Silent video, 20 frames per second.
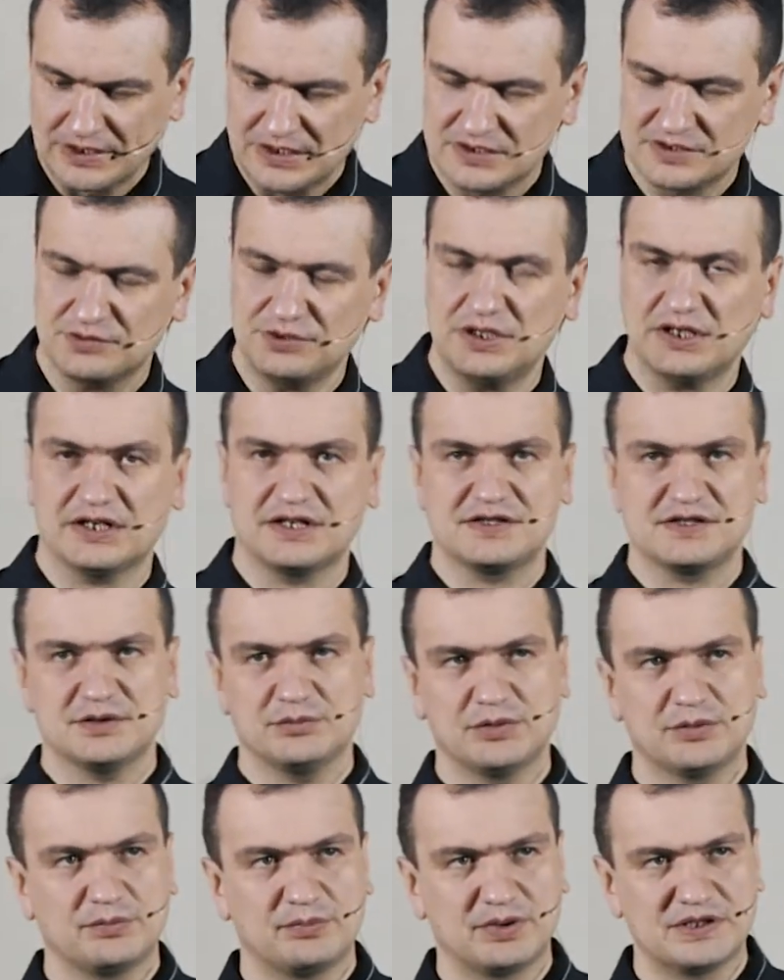Сегодня я хотел
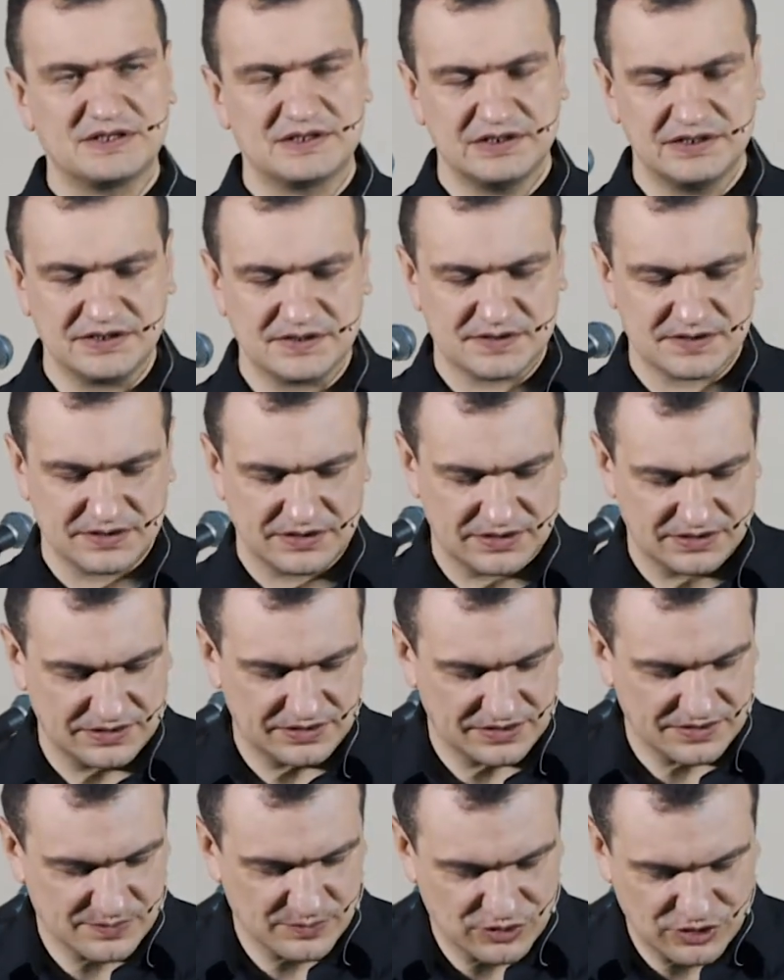бы поделиться
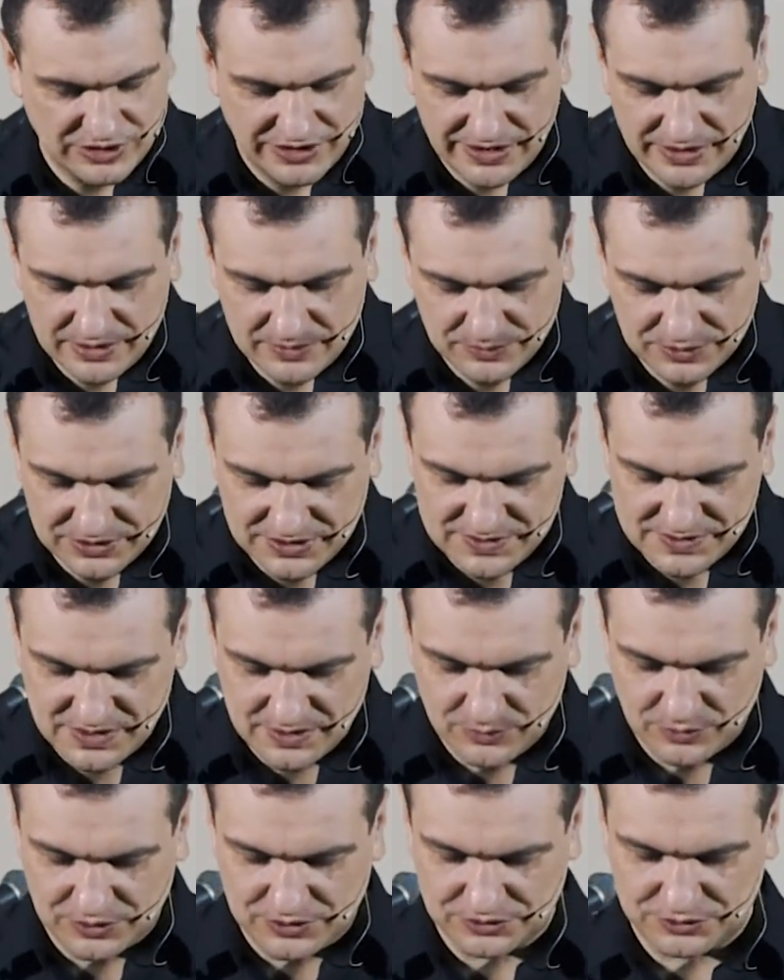размышлениями на
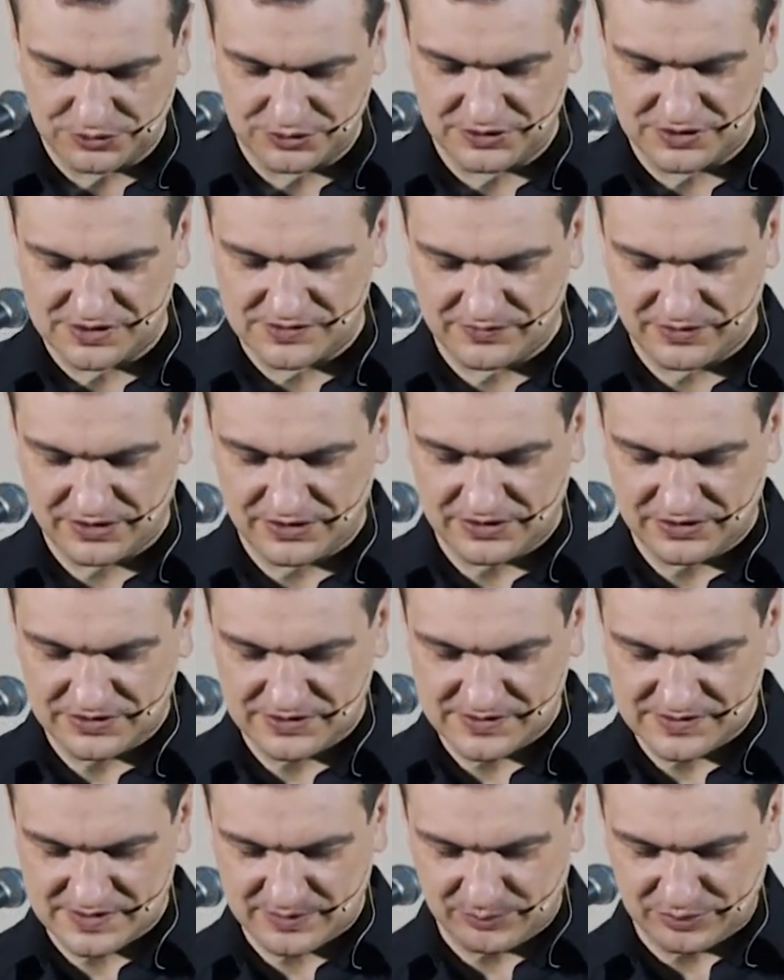тему, которую назвал
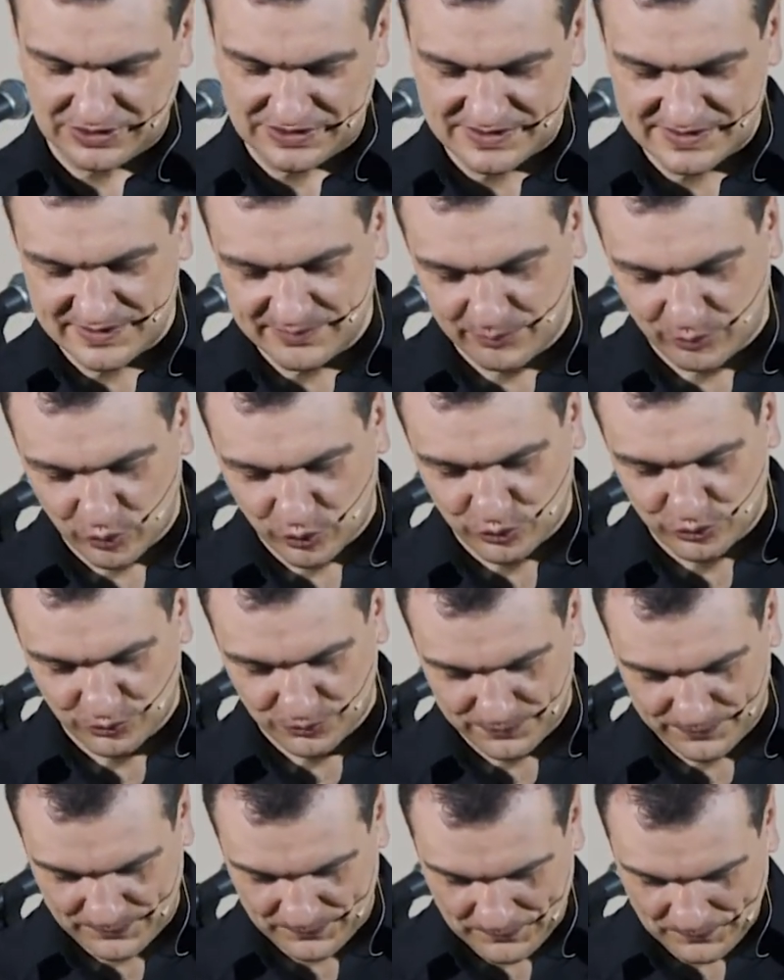«Заплати
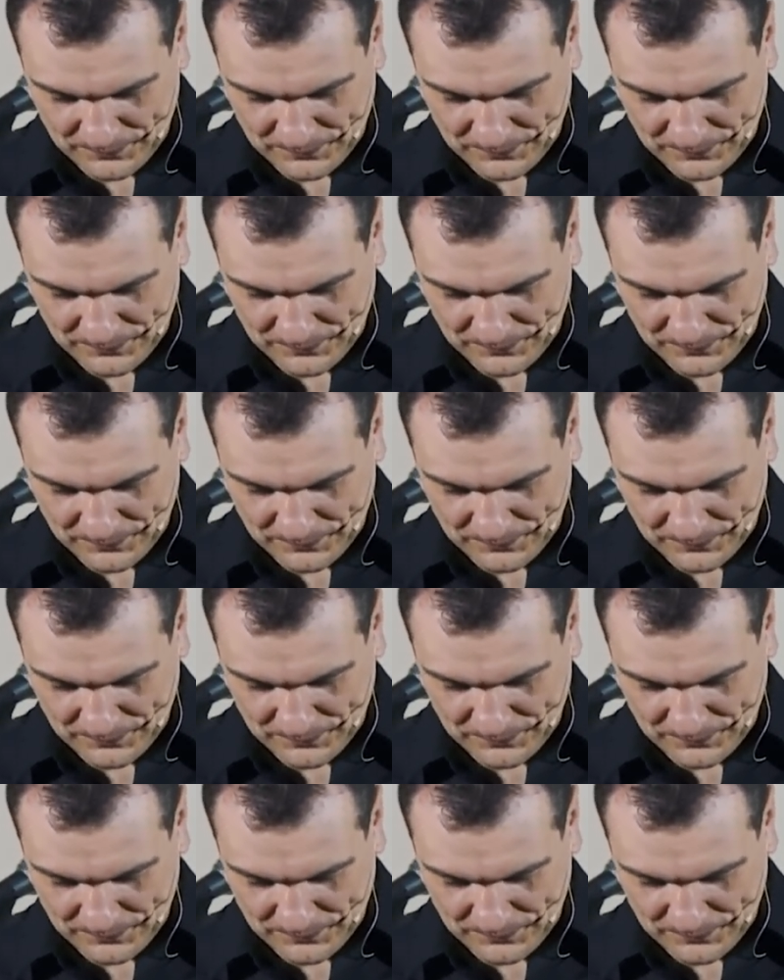Богу».